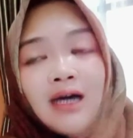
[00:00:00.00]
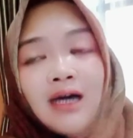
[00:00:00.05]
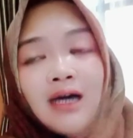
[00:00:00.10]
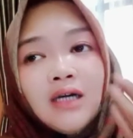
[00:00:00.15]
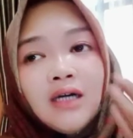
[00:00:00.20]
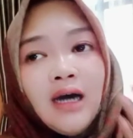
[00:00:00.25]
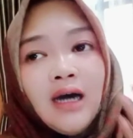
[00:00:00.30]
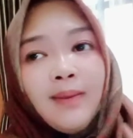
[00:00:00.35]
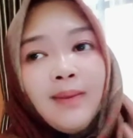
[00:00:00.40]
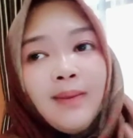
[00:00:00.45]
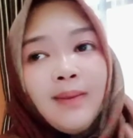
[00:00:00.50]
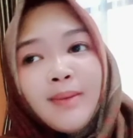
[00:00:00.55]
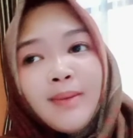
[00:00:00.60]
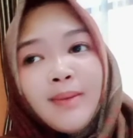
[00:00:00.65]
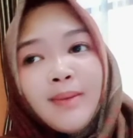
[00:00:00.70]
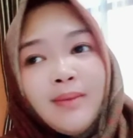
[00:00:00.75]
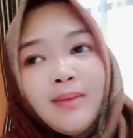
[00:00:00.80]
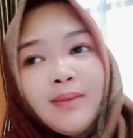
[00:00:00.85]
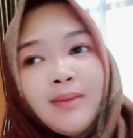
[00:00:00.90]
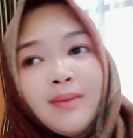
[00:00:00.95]
uh, apa
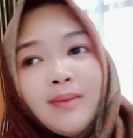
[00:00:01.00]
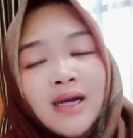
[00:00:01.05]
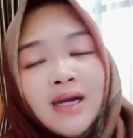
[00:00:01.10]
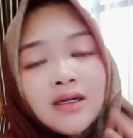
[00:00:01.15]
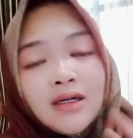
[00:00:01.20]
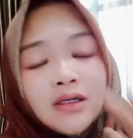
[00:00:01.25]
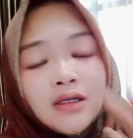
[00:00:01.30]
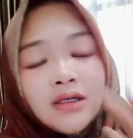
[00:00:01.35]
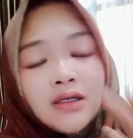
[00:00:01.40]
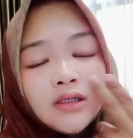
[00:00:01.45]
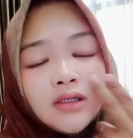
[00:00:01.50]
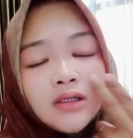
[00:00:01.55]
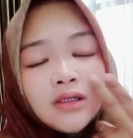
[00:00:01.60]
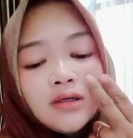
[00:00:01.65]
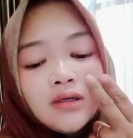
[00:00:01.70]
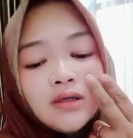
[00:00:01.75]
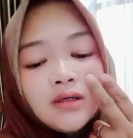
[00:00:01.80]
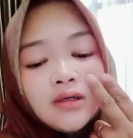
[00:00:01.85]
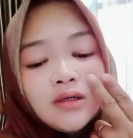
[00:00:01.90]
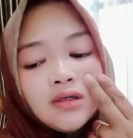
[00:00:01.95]
namanya memang
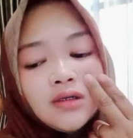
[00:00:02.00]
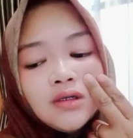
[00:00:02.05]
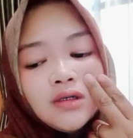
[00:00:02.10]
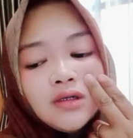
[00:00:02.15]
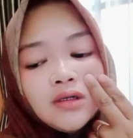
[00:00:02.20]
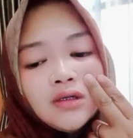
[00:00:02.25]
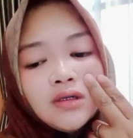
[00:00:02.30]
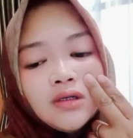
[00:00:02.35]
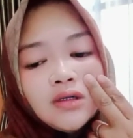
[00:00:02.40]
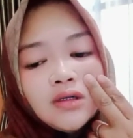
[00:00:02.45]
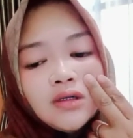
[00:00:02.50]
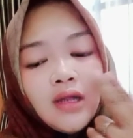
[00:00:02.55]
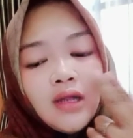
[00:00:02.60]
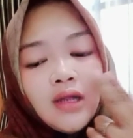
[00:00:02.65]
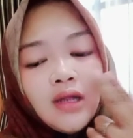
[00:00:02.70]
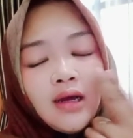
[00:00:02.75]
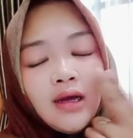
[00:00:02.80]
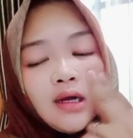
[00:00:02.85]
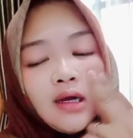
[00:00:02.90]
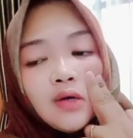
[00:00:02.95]
uh,
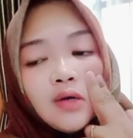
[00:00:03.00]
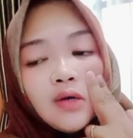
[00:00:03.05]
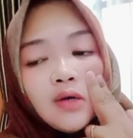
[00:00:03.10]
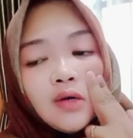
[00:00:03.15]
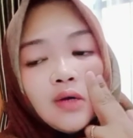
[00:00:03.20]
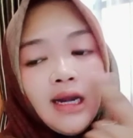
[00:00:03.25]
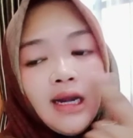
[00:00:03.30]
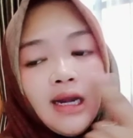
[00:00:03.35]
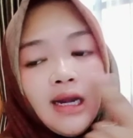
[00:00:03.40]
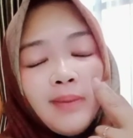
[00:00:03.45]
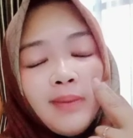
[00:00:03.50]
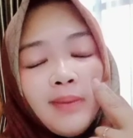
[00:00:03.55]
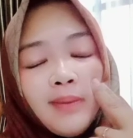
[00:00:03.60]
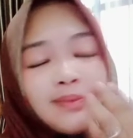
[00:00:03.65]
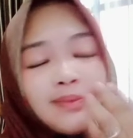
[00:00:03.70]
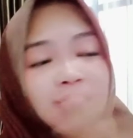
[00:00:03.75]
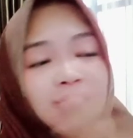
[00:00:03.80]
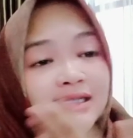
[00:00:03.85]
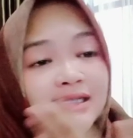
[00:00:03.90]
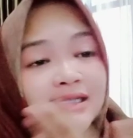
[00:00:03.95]

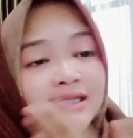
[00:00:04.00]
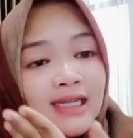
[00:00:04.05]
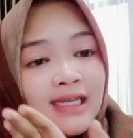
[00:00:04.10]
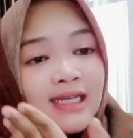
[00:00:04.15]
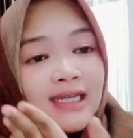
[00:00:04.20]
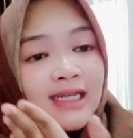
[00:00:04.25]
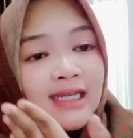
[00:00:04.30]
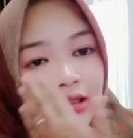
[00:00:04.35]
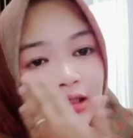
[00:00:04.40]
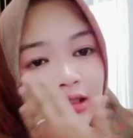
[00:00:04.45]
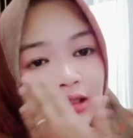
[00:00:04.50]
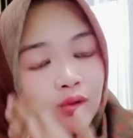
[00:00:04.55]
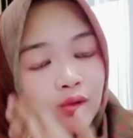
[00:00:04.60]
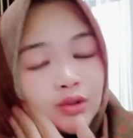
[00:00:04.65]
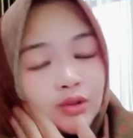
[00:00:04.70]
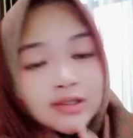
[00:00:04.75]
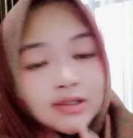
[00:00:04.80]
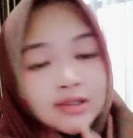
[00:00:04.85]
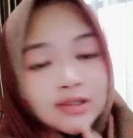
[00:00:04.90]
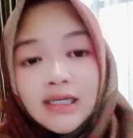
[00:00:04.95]
lap-lapnya sedikit gitu
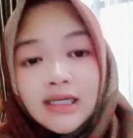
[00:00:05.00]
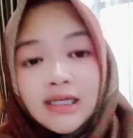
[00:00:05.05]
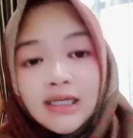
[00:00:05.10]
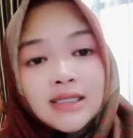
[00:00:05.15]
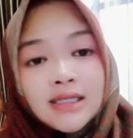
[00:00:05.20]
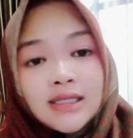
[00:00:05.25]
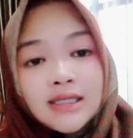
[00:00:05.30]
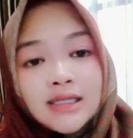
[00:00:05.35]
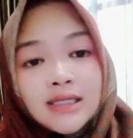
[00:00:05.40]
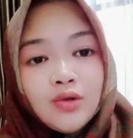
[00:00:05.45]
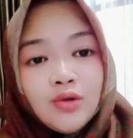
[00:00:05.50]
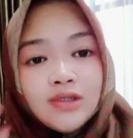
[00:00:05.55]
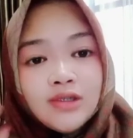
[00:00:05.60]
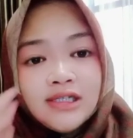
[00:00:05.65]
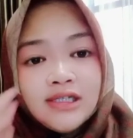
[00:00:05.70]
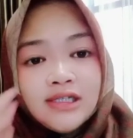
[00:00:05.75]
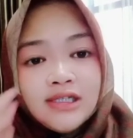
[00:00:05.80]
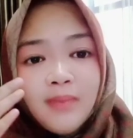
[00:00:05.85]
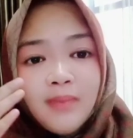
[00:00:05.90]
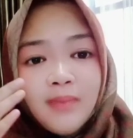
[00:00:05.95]
loh, sedikit gitu loh.
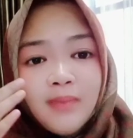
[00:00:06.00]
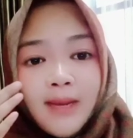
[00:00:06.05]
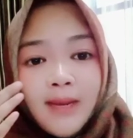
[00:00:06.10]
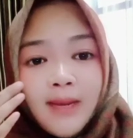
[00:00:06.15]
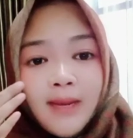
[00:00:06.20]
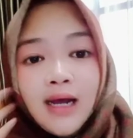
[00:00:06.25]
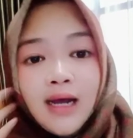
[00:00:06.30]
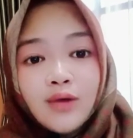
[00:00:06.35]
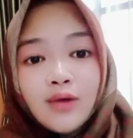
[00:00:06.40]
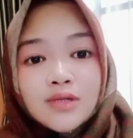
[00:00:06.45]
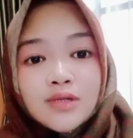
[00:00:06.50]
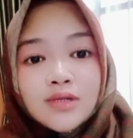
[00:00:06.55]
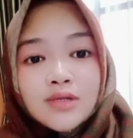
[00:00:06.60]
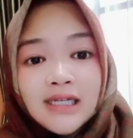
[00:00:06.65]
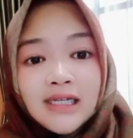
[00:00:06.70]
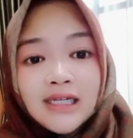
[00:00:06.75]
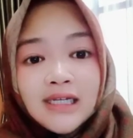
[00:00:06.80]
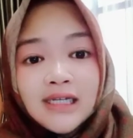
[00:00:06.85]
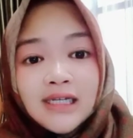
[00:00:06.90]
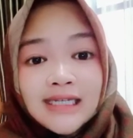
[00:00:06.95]
Jadi memang harus
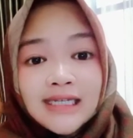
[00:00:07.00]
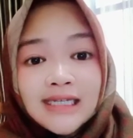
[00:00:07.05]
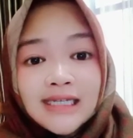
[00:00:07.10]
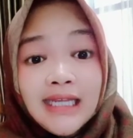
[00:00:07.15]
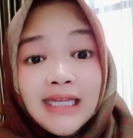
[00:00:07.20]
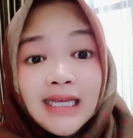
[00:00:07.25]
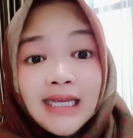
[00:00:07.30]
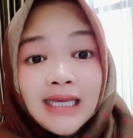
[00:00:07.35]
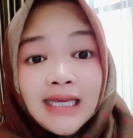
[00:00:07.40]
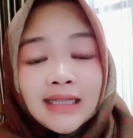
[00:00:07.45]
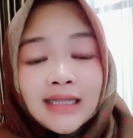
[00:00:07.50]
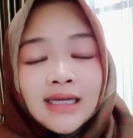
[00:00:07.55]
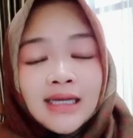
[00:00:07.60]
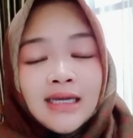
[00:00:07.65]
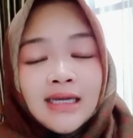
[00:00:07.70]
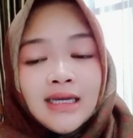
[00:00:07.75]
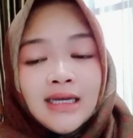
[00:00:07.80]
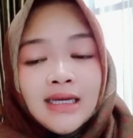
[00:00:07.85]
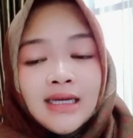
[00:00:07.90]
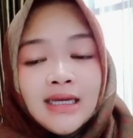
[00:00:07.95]
sedikit-sedikit.
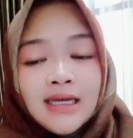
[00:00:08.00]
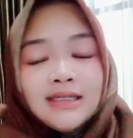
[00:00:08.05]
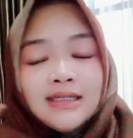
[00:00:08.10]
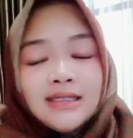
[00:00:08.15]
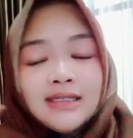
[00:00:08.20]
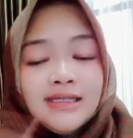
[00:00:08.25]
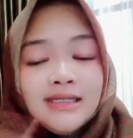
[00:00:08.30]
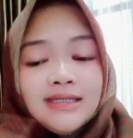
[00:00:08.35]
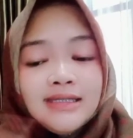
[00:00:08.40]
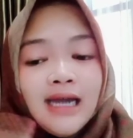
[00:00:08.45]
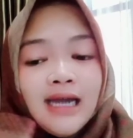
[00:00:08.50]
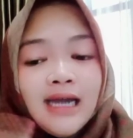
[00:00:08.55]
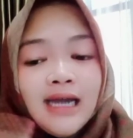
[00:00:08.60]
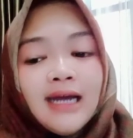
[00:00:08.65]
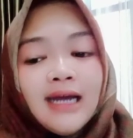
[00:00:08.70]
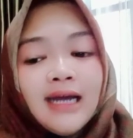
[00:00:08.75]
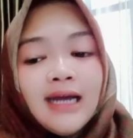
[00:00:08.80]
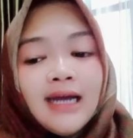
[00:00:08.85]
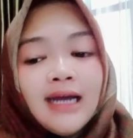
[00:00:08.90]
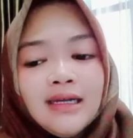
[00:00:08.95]
Jadi
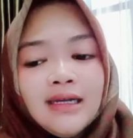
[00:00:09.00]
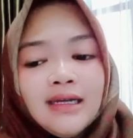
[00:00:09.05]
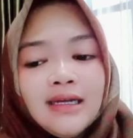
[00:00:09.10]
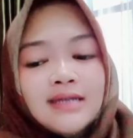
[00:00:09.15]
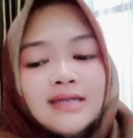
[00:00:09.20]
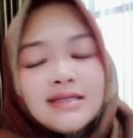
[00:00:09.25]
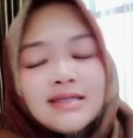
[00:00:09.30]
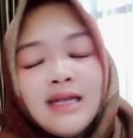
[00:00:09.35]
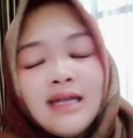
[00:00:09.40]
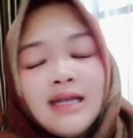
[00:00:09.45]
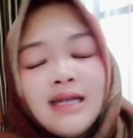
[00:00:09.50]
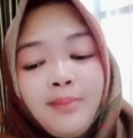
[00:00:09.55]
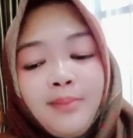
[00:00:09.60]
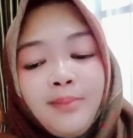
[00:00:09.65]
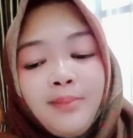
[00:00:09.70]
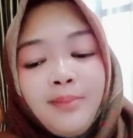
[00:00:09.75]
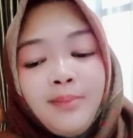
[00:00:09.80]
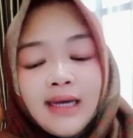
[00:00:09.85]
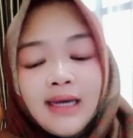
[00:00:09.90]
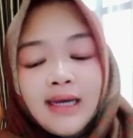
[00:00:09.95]
jangan
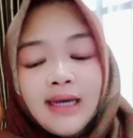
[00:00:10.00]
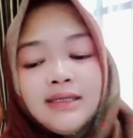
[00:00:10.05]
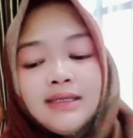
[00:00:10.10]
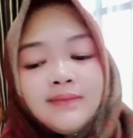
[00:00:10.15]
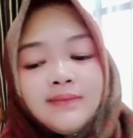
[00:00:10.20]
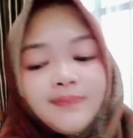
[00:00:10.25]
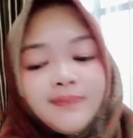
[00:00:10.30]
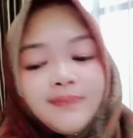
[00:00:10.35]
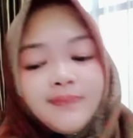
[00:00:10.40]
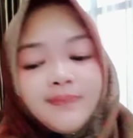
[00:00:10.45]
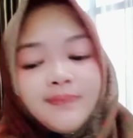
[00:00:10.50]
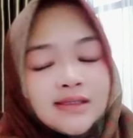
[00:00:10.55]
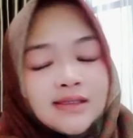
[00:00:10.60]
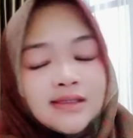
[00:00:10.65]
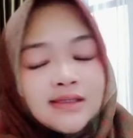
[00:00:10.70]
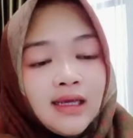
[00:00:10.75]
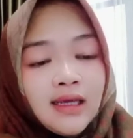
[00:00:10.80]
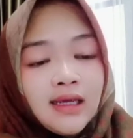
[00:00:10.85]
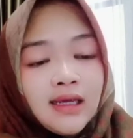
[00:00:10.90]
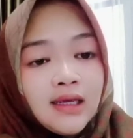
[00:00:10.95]
sampai
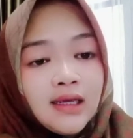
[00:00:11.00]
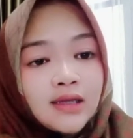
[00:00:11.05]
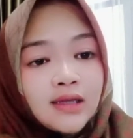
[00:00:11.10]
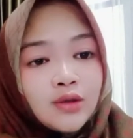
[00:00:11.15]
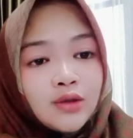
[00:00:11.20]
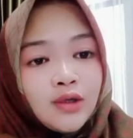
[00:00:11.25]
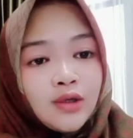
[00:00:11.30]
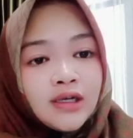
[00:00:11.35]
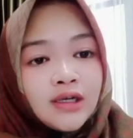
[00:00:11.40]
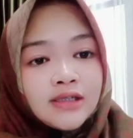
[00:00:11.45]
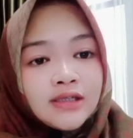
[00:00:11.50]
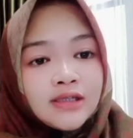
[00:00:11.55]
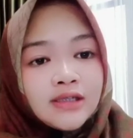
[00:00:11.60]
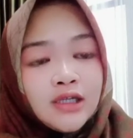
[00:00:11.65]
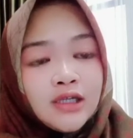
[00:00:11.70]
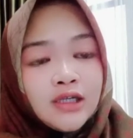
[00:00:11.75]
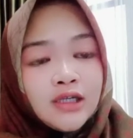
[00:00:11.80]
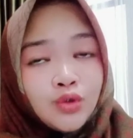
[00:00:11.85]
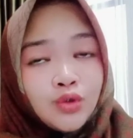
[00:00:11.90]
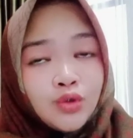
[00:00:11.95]
si
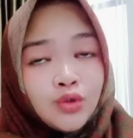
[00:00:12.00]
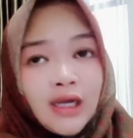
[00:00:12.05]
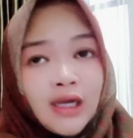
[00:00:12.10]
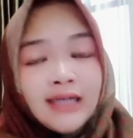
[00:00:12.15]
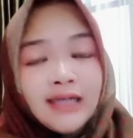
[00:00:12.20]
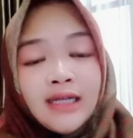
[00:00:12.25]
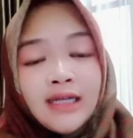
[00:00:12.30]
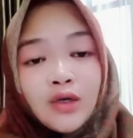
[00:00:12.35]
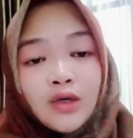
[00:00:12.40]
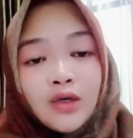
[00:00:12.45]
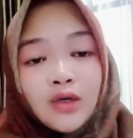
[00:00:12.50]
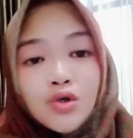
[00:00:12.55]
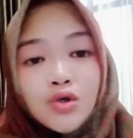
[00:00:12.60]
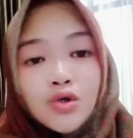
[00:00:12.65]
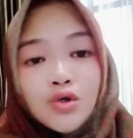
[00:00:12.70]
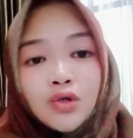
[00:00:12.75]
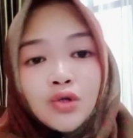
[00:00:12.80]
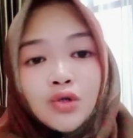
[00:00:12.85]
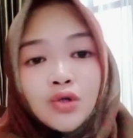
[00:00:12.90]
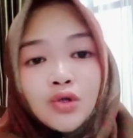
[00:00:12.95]
tonernya itu kalian
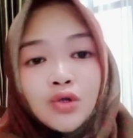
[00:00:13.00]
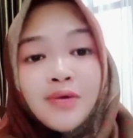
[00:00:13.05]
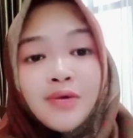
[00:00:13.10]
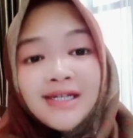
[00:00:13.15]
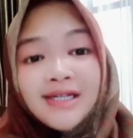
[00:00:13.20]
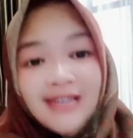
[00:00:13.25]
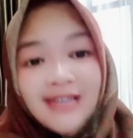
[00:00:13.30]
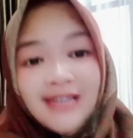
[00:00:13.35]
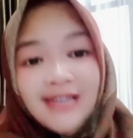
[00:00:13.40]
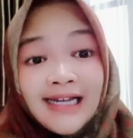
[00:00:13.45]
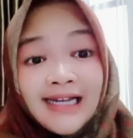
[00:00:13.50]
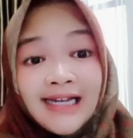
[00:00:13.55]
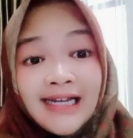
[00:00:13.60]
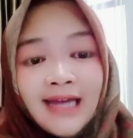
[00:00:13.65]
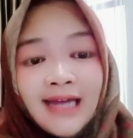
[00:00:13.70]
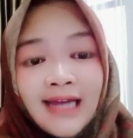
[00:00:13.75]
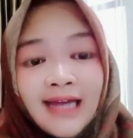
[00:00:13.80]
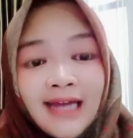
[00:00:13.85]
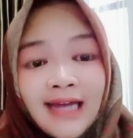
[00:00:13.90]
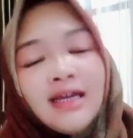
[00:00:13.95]
gosok di wajah
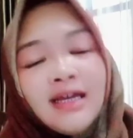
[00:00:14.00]
kalian.